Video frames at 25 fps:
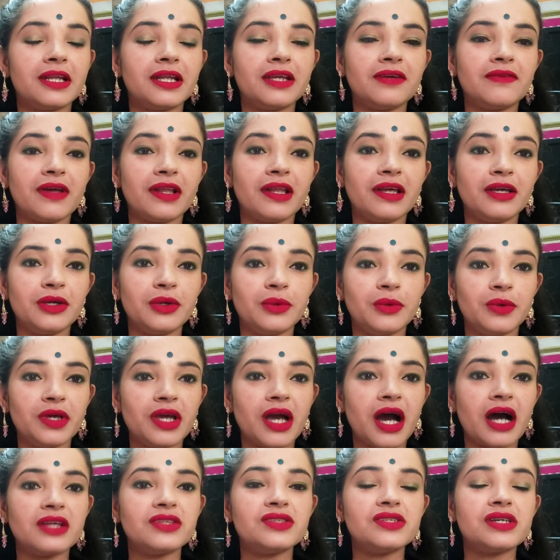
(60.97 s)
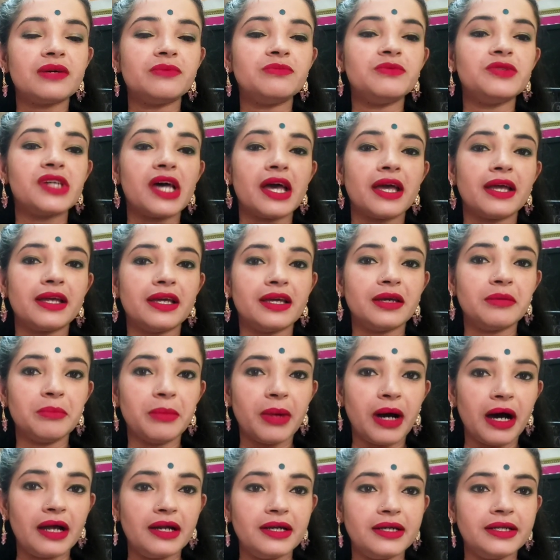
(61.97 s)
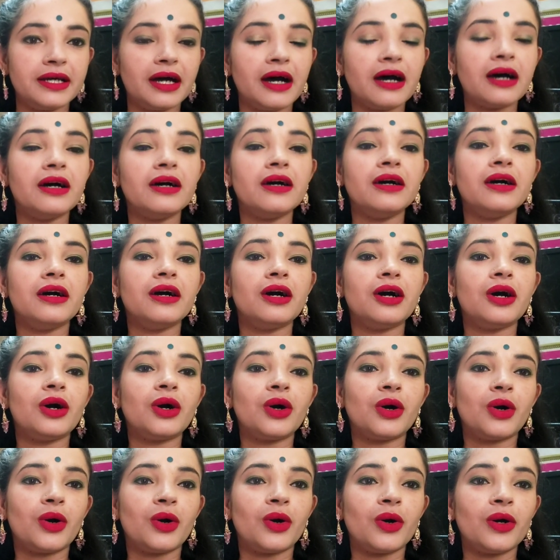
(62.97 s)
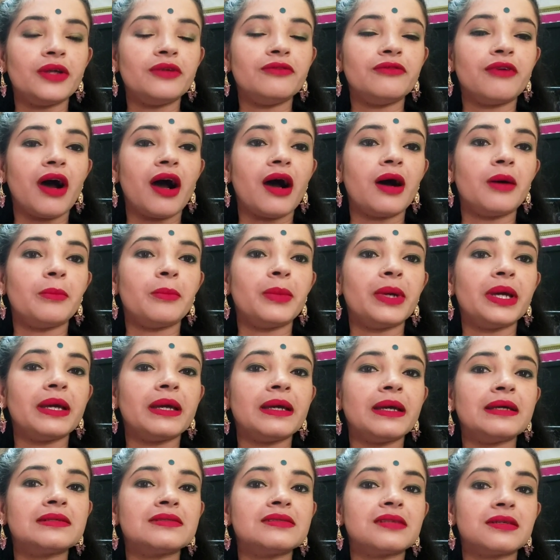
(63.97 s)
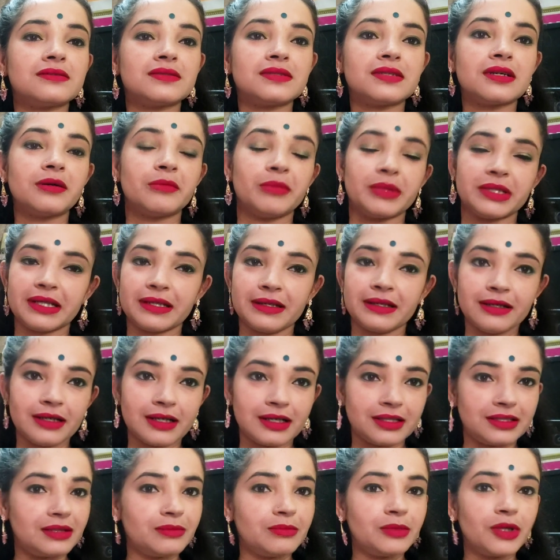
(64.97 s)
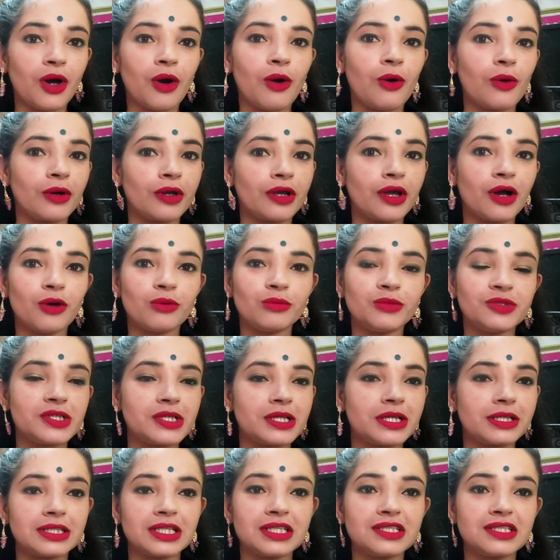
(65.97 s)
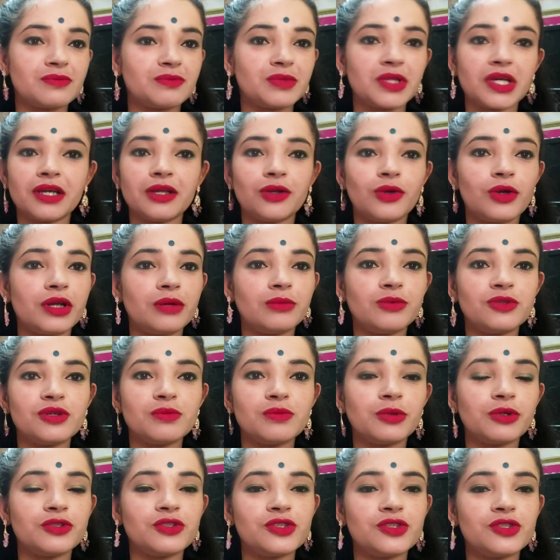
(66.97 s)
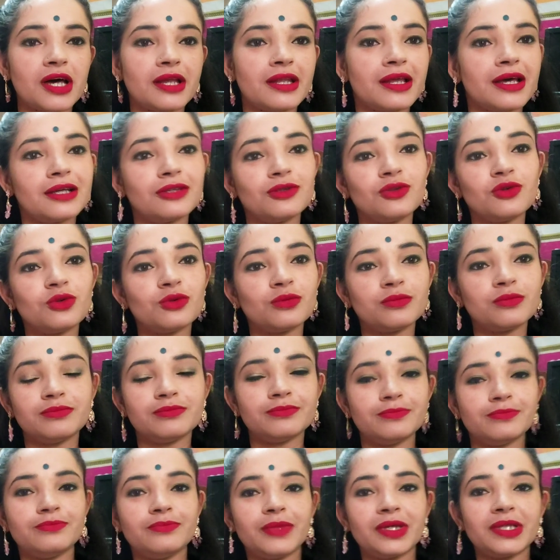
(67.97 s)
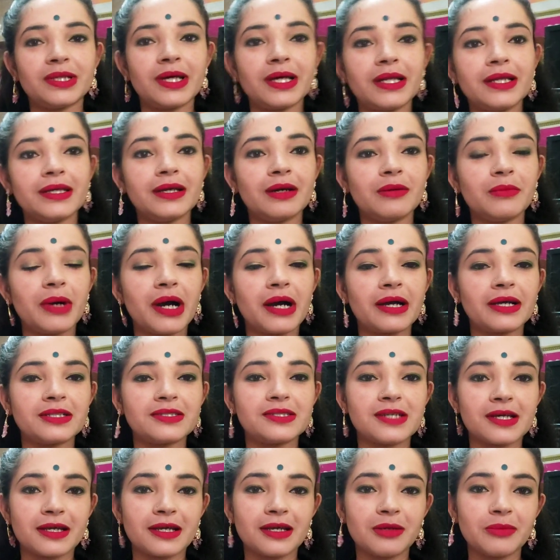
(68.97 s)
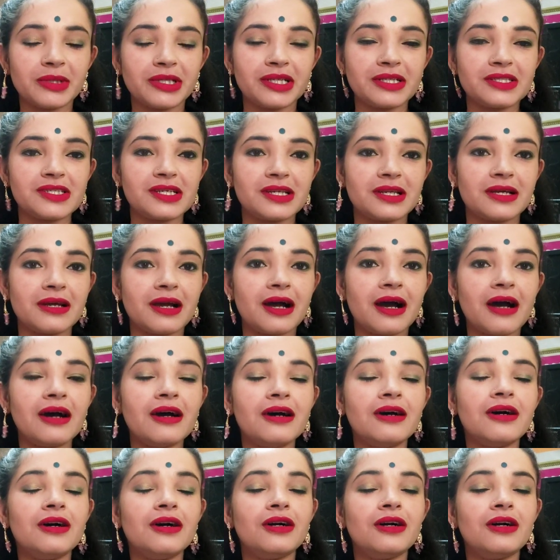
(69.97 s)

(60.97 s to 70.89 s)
करने वाले क्योंकि आज हम जाएंगे बाटा और वहाँ पे सत्संग पता नहीं ख़त्म ना हो गया और मुझे लगता है जब तक इन्होंने मुझे पहुँचाना है तो पता नहीं अब आगे जाके ही पता चलेगा